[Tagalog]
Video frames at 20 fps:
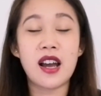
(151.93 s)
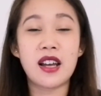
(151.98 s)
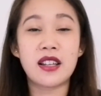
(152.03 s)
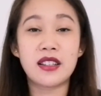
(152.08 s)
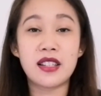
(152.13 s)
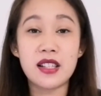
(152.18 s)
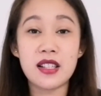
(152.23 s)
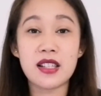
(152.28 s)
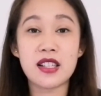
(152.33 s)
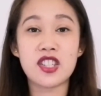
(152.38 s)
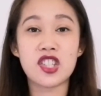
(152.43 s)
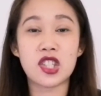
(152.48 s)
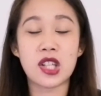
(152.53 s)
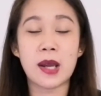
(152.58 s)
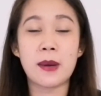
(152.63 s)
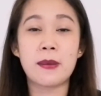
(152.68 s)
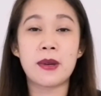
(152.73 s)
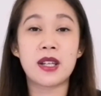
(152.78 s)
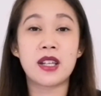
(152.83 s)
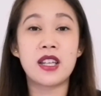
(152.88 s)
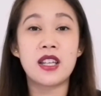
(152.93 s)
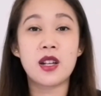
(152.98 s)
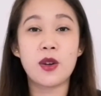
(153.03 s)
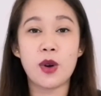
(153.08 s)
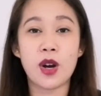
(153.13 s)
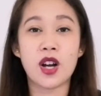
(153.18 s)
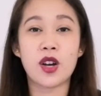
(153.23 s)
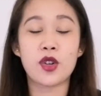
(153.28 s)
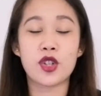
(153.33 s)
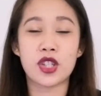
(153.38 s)
until such time na
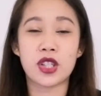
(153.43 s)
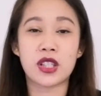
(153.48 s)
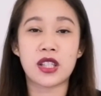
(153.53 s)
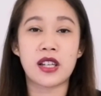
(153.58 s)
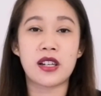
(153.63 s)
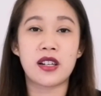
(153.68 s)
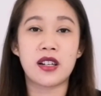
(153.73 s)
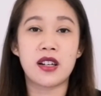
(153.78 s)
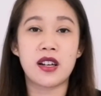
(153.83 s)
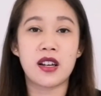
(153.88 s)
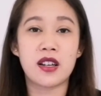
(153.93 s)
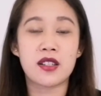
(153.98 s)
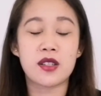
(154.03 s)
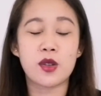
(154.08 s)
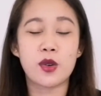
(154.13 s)
ginawa ko siya talaga.